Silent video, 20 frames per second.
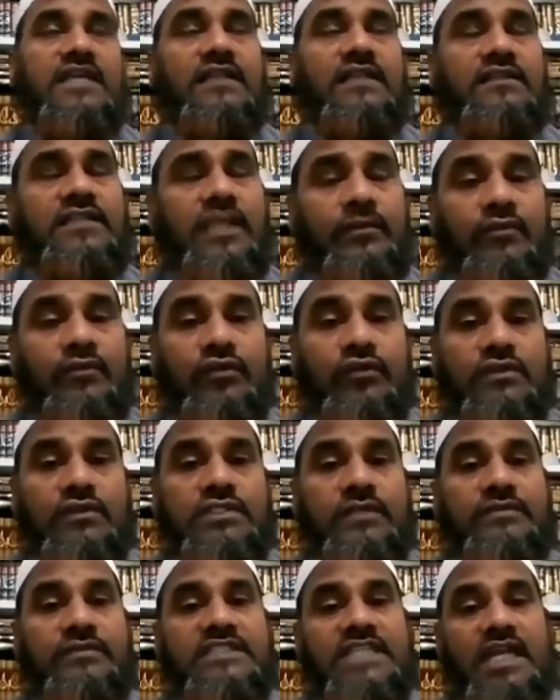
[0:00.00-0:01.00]
సత్యం
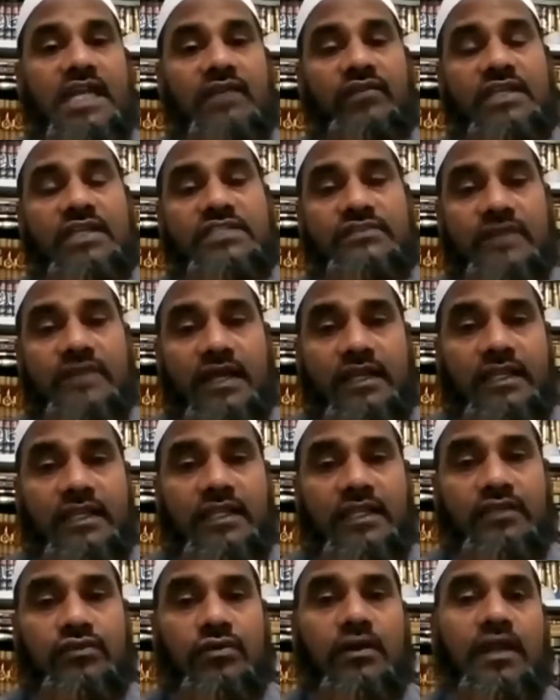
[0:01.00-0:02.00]
కోసం
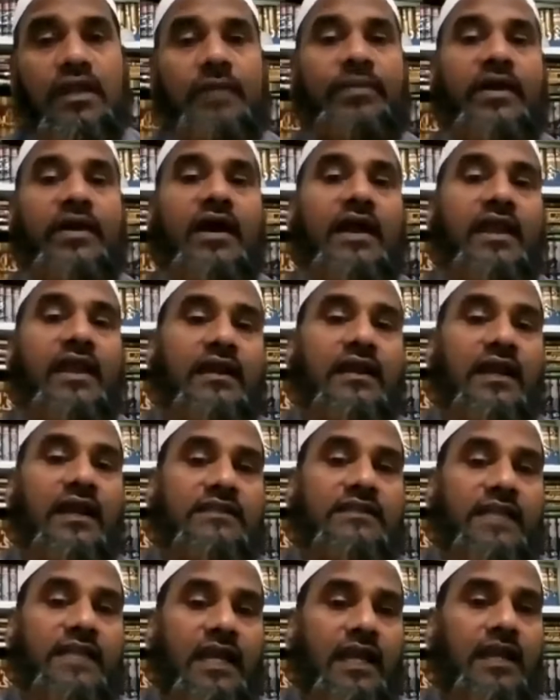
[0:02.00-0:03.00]
సర్వస్వాన్ని తృణపాయంగా
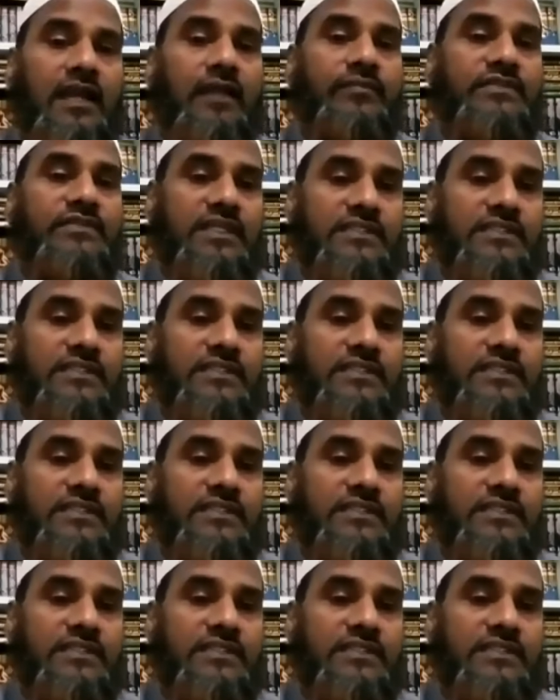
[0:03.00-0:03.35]
త్యాగం